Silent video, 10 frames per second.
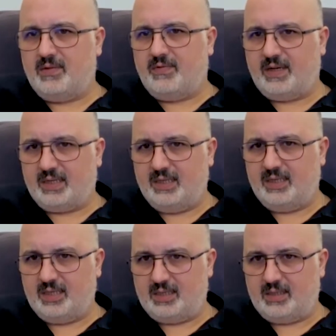fark
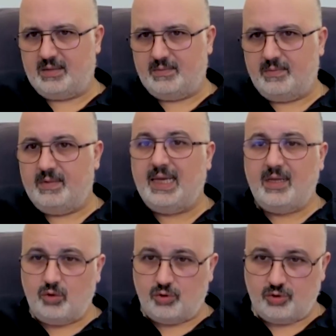edeceğiz. Neyi
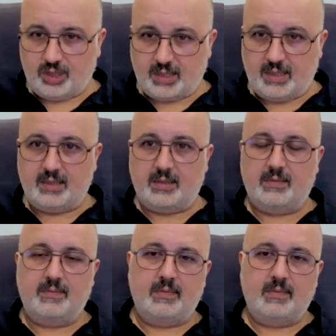düşünecekler?